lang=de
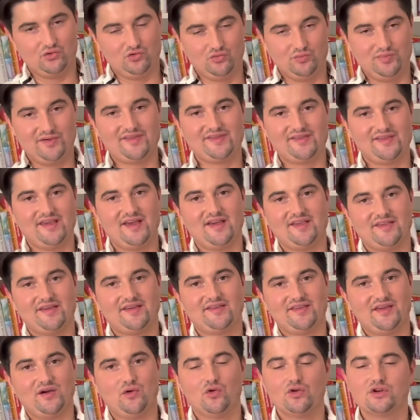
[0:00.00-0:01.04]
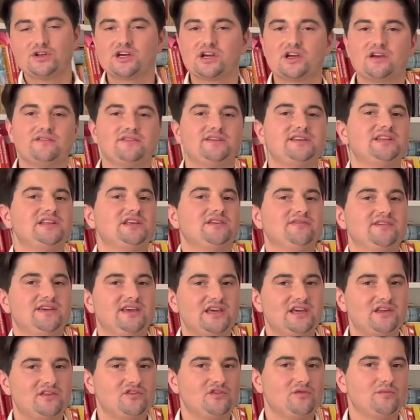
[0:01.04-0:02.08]
du bist sehr, sehr, sehr untergewichtig, wie
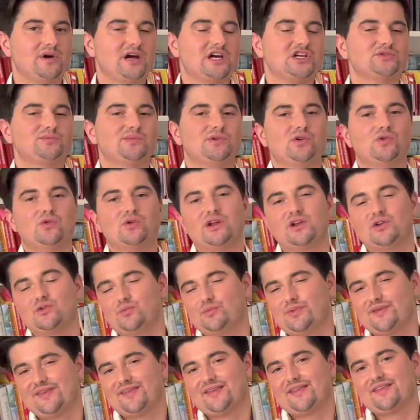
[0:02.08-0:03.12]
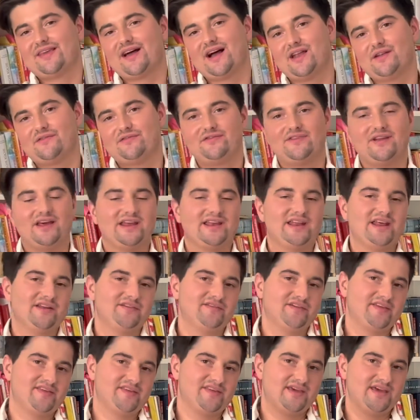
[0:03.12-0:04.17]
ich zum Beispiel, oder du bist jetzt halt vielleicht
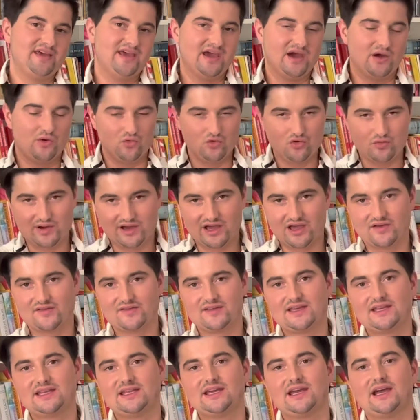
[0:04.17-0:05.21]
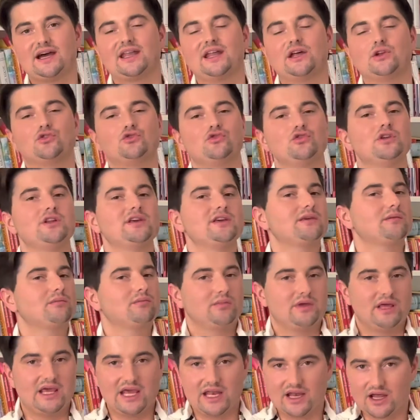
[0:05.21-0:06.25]
etwas eher übergewichtiger. Natürlich,
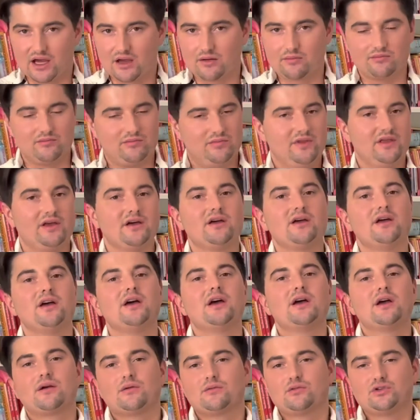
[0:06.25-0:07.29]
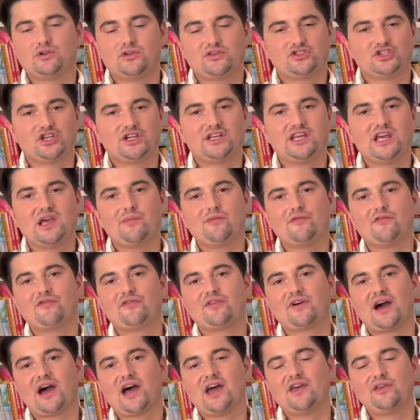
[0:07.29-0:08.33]
jeder, ne, es steht jedem
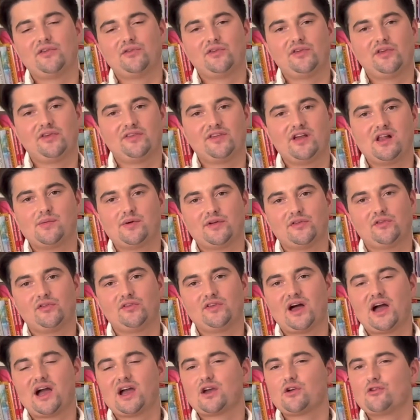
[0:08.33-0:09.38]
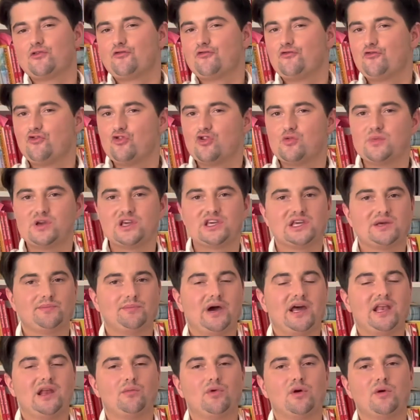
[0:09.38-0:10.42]
frei, sich selber zu sagen, ich fühle mich in
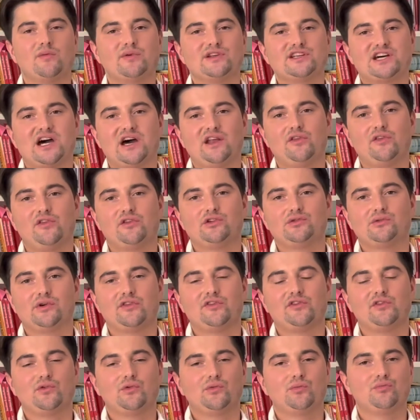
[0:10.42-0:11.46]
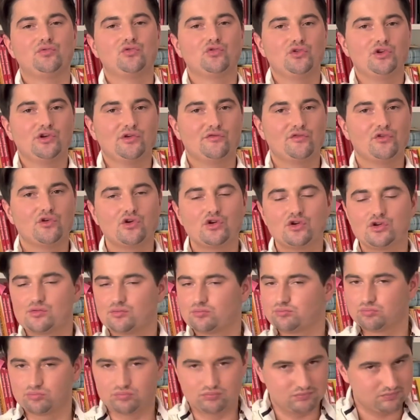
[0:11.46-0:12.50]
meiner momentanen Situation
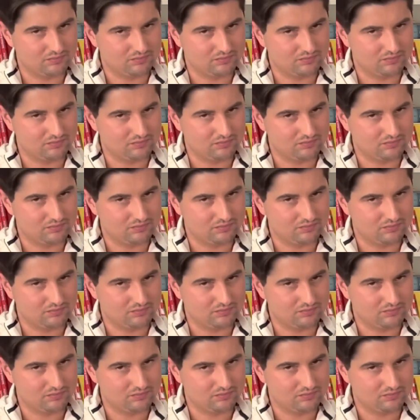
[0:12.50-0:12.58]
pudelwohl,